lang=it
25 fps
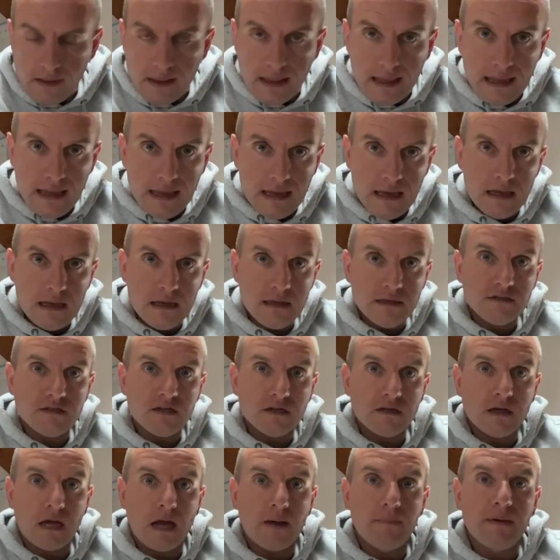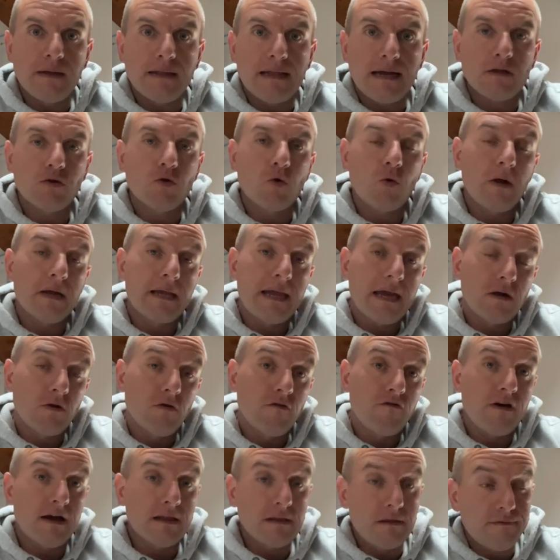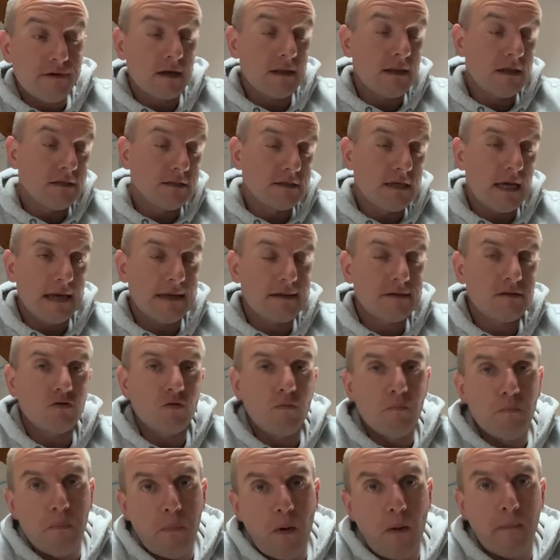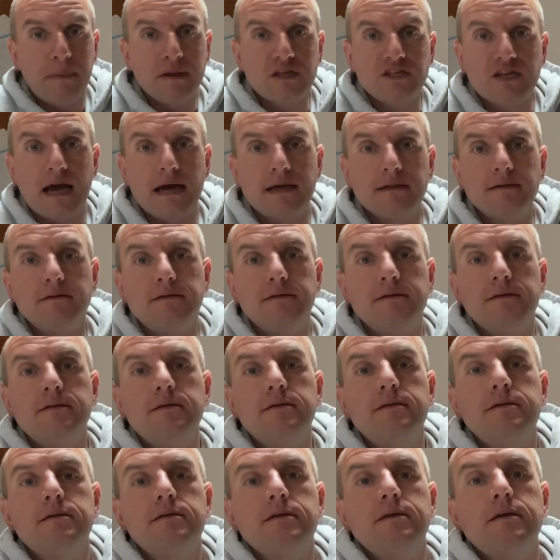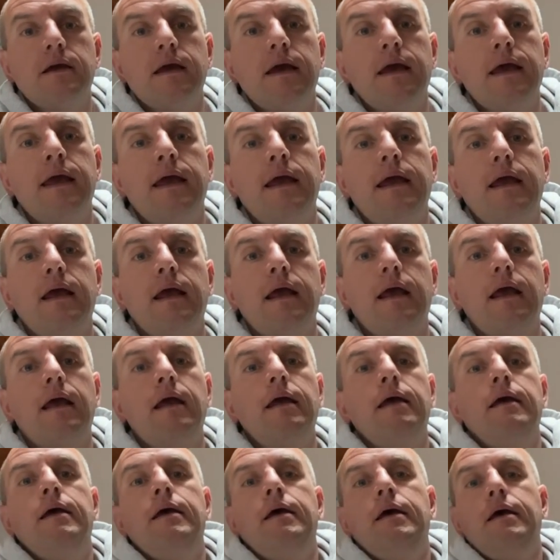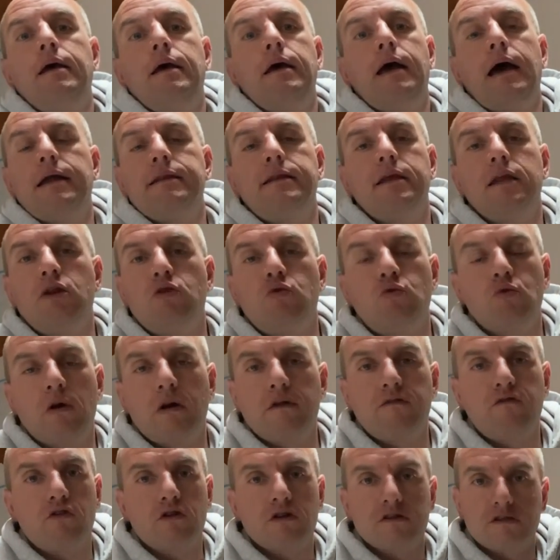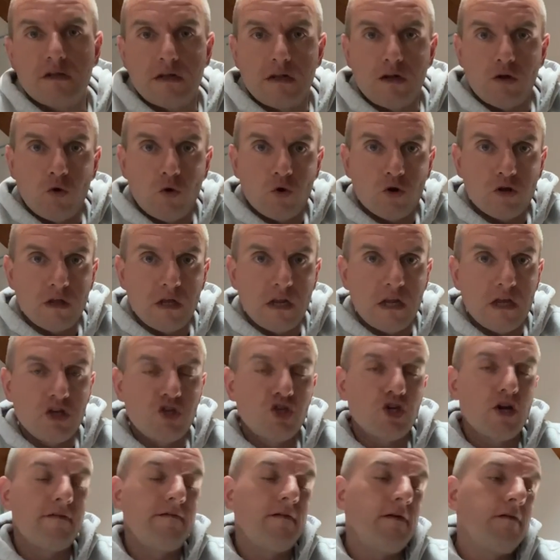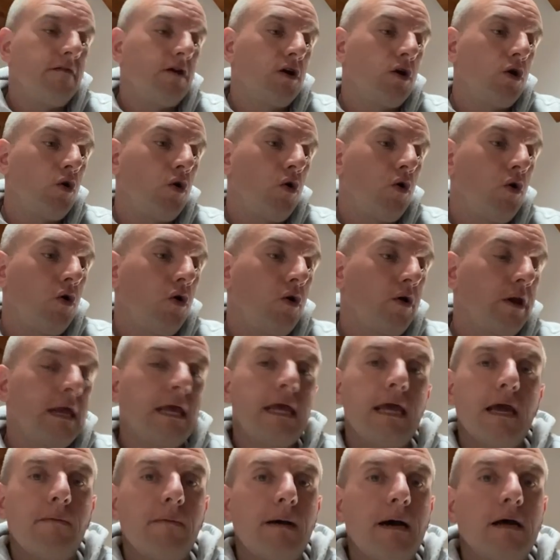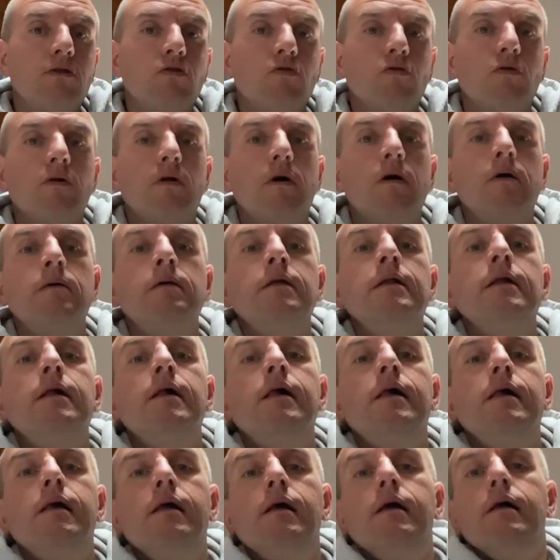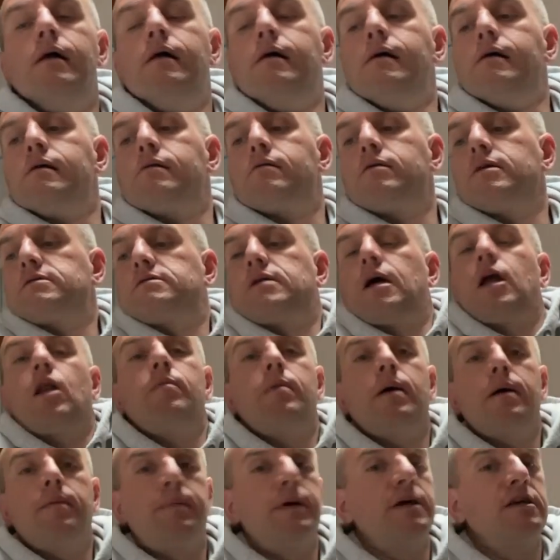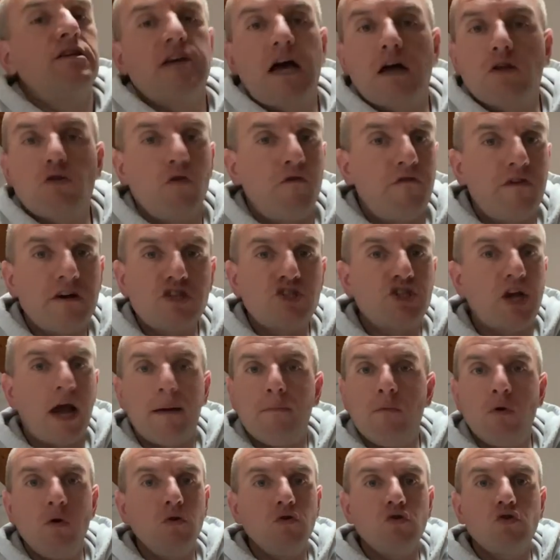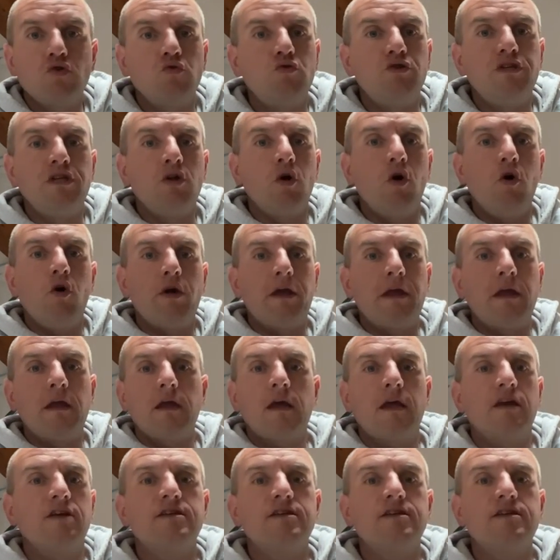E eh, è capitato qualche anno fa di fare degli scherzi un po' pesanti e addirittura le forze dell'ordine ci avevano richiamato, no? Quest'anno abbiamo pensato facciamolo su di noi, è